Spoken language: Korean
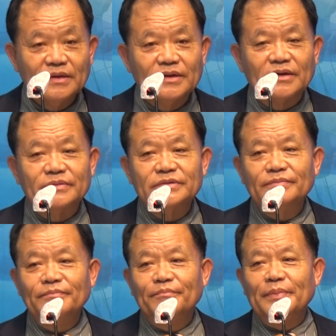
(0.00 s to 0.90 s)

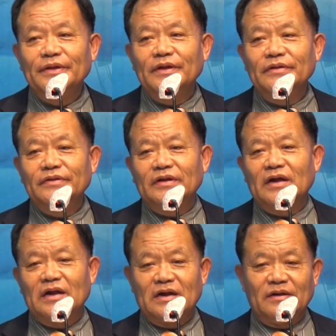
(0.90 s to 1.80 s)
여러분
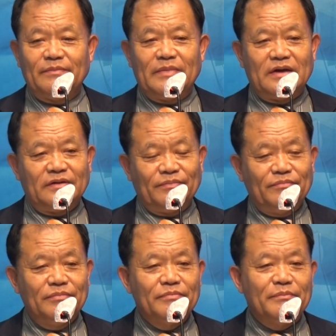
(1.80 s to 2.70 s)
베데스다라는
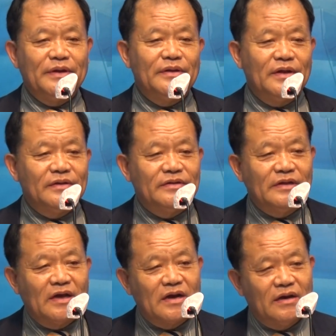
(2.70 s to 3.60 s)
말은
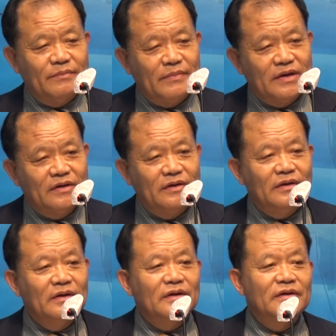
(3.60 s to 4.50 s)
베데스다라는
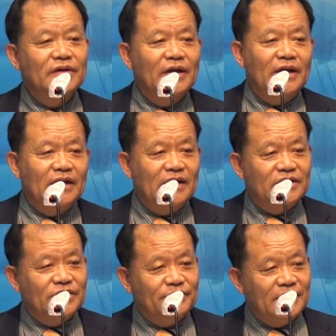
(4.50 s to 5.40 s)
말은
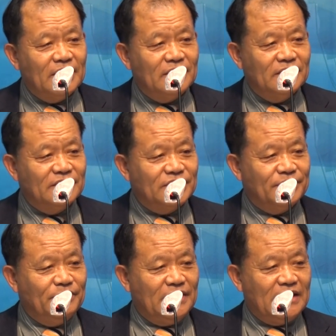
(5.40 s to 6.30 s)
은혜의 집이라는
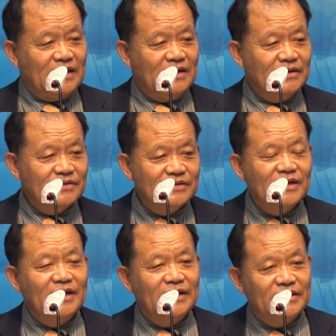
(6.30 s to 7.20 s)
뜻입니다.
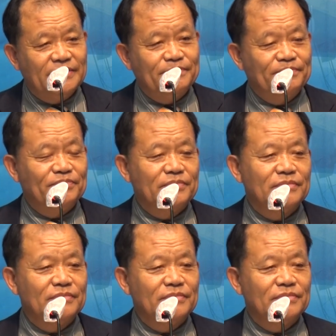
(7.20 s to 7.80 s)
은혜의 집.